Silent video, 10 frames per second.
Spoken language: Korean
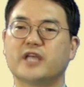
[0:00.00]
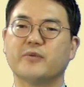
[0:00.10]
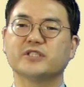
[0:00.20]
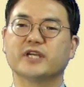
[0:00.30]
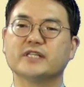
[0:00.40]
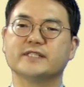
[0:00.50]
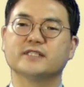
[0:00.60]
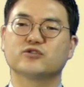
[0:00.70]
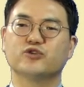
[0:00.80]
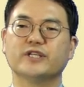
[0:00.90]
세
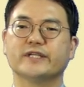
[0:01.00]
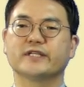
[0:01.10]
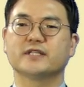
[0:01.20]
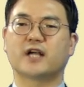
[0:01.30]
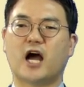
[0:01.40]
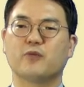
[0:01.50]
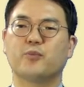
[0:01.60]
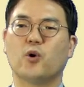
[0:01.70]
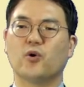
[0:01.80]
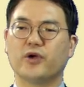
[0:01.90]
번째는 군인들은
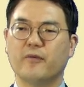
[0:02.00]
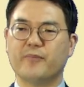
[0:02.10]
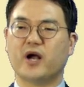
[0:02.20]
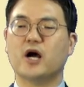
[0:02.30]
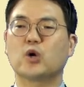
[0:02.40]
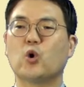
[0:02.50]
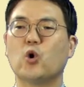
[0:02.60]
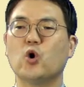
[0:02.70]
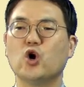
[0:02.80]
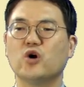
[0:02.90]
강포,
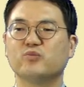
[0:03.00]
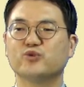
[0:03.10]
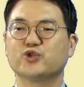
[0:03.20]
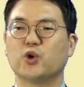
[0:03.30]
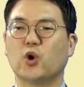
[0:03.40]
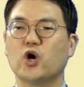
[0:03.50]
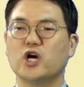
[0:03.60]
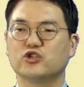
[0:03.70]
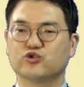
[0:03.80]
협박하고 무소,